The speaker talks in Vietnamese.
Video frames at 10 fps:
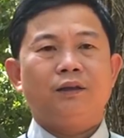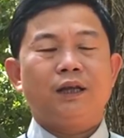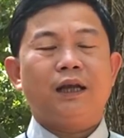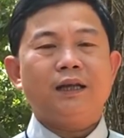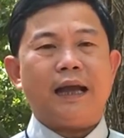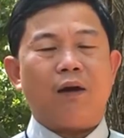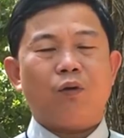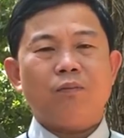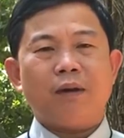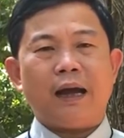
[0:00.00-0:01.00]
Xin kính chào
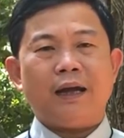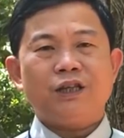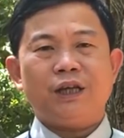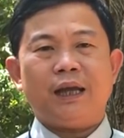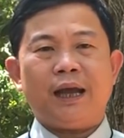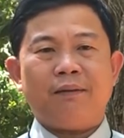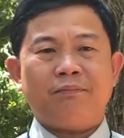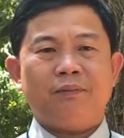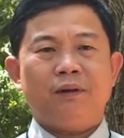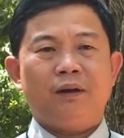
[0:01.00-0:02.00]
quý ông bà, anh chị em
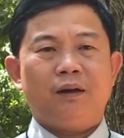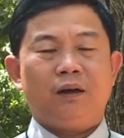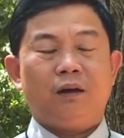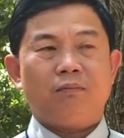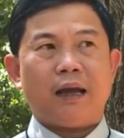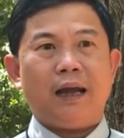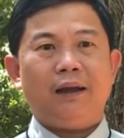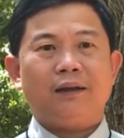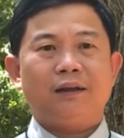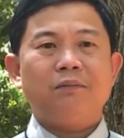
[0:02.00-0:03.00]
Hôm nay
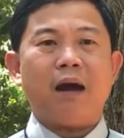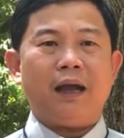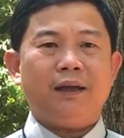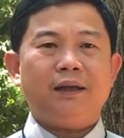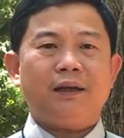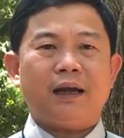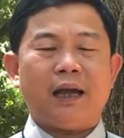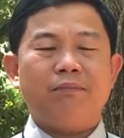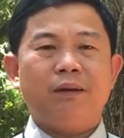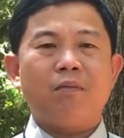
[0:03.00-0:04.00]
là thứ Bảy,
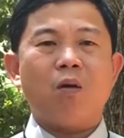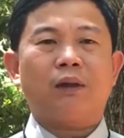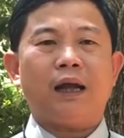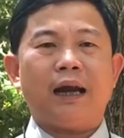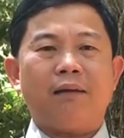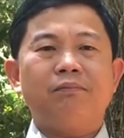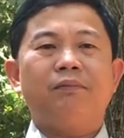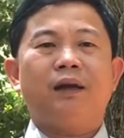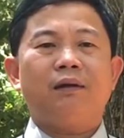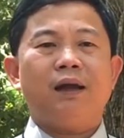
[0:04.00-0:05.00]
ngày 11 tháng 5
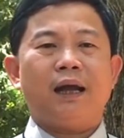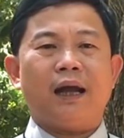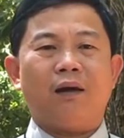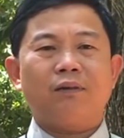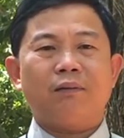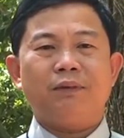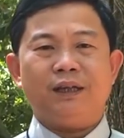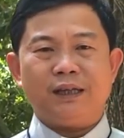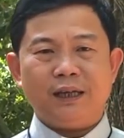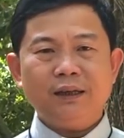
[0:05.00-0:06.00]
năm
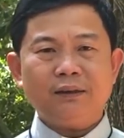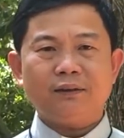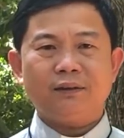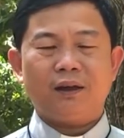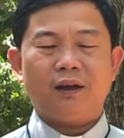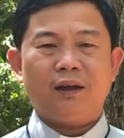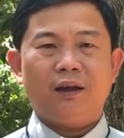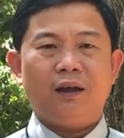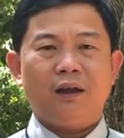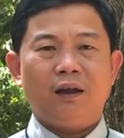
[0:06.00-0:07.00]
2019
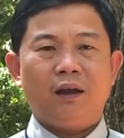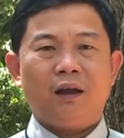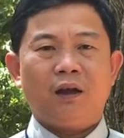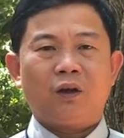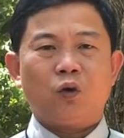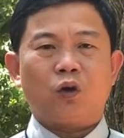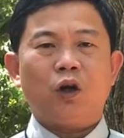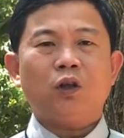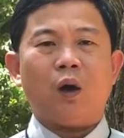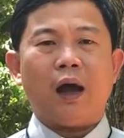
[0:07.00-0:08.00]
Cuộc
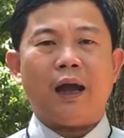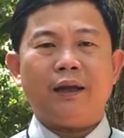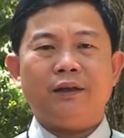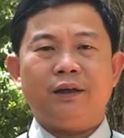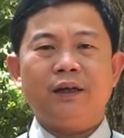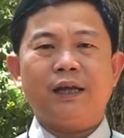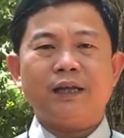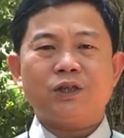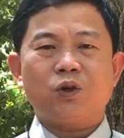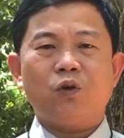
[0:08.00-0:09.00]
đối thoại giữa Đức
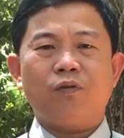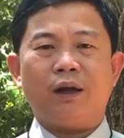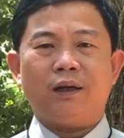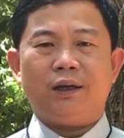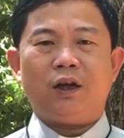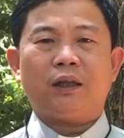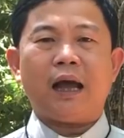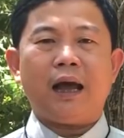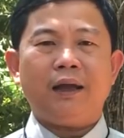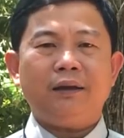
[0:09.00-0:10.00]
Giêsu và người Do
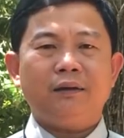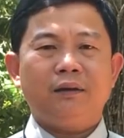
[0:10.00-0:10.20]
Thái